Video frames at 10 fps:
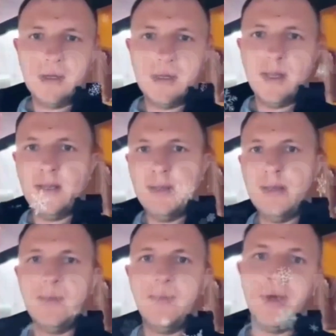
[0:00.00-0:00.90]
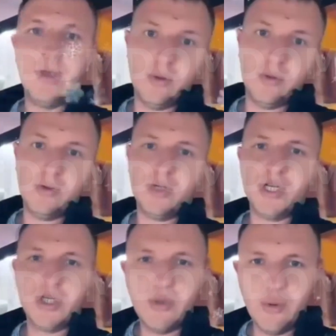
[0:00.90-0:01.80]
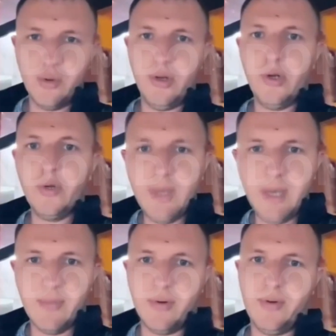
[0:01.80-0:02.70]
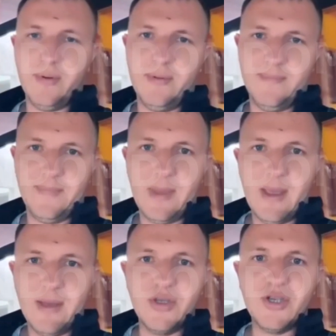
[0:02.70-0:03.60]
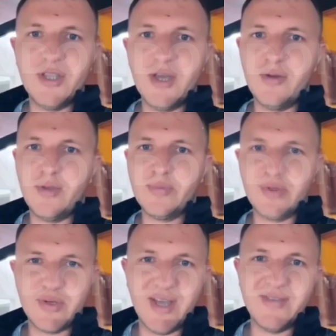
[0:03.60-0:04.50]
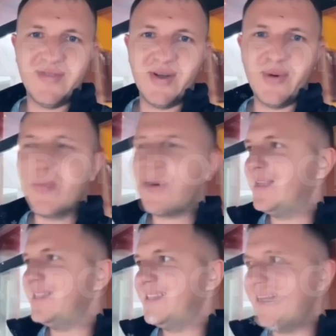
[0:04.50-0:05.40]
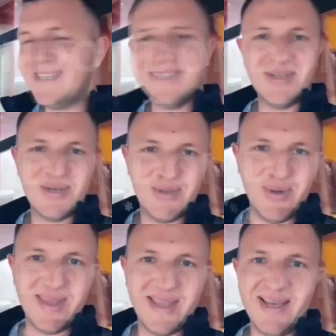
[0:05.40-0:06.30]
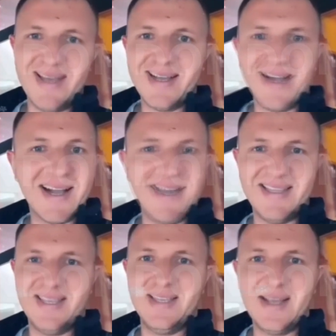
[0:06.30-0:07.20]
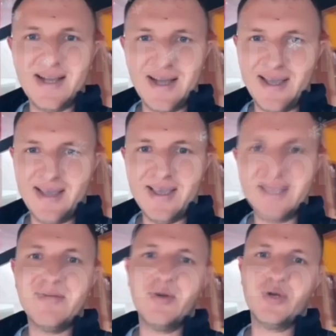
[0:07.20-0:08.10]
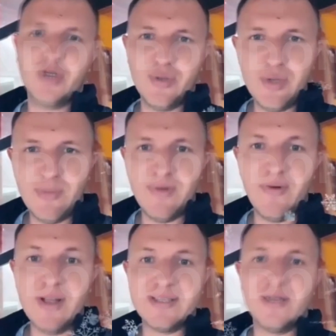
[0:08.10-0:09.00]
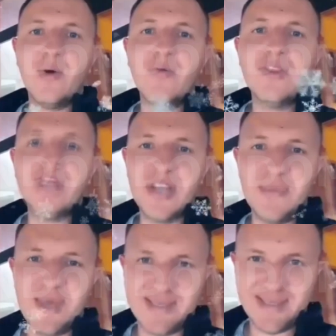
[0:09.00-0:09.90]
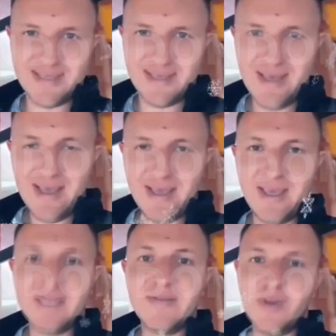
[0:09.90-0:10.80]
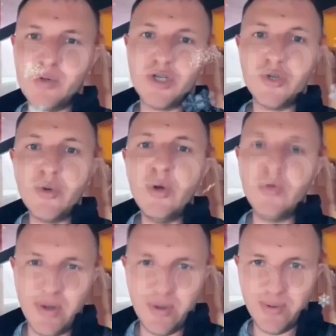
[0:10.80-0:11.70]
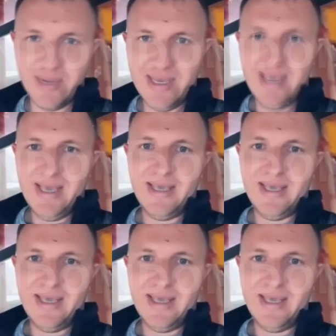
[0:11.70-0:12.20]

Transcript: И когда мою жену, любимую, начинают обсуждать в таком контексте, что она какая-то не такая. Я свою жену добивался ровно три месяца. Я свою жену люблю.